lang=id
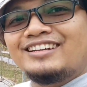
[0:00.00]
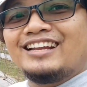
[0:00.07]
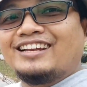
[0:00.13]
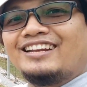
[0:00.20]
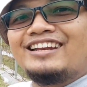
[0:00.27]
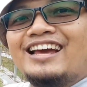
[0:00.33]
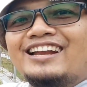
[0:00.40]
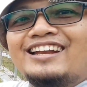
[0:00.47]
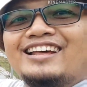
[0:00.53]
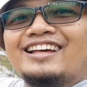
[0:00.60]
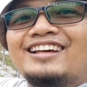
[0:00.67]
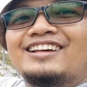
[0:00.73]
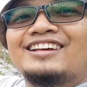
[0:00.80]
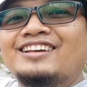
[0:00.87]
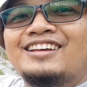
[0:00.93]
dan ini
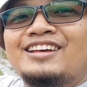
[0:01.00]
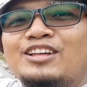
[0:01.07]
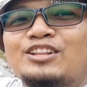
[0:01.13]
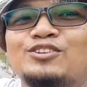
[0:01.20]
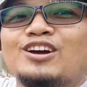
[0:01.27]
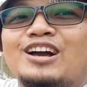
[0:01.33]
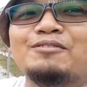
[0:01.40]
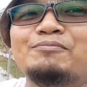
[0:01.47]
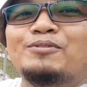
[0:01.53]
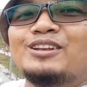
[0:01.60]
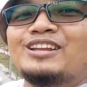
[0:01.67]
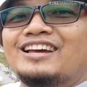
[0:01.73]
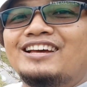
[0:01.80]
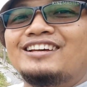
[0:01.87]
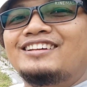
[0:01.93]
ada tukang
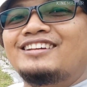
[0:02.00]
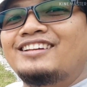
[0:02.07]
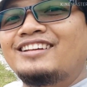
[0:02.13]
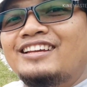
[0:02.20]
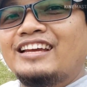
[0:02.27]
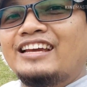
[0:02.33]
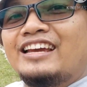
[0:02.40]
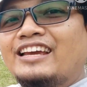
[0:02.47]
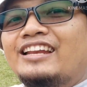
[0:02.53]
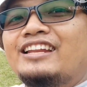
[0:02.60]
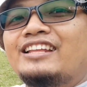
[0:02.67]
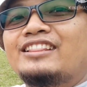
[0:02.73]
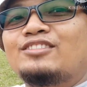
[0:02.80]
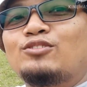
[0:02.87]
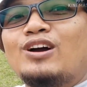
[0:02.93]
kebunnya.
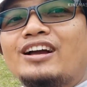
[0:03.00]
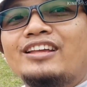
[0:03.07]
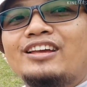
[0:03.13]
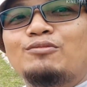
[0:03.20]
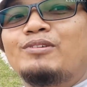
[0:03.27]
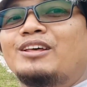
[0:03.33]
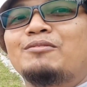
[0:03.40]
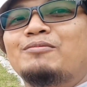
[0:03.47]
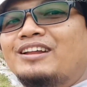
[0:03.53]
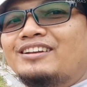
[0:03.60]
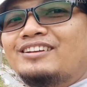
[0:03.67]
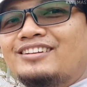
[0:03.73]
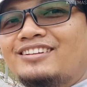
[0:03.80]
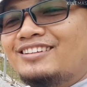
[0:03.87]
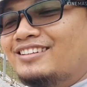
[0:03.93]
Ini tukangnya Om Herman.